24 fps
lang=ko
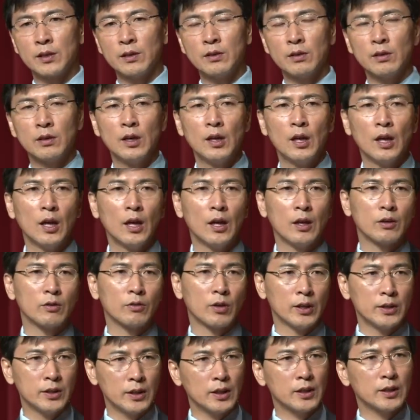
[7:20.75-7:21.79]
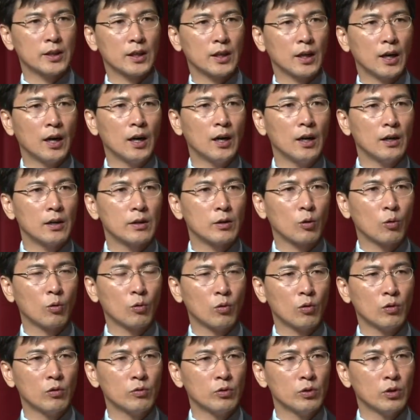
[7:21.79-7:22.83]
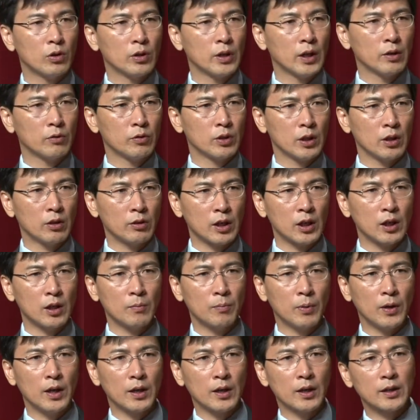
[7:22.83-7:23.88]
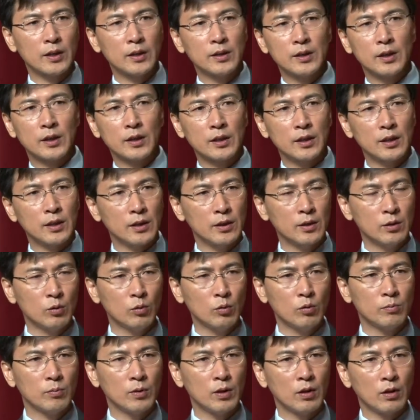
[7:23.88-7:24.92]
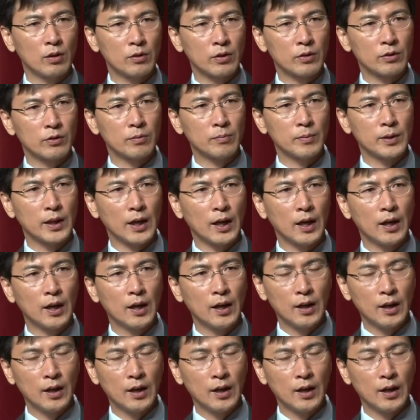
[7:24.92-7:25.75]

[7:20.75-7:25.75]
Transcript: 그래서 굉장히 제가 공공의료원의 우리 현황을 파악하는데 큰 도움을 얻었습니다.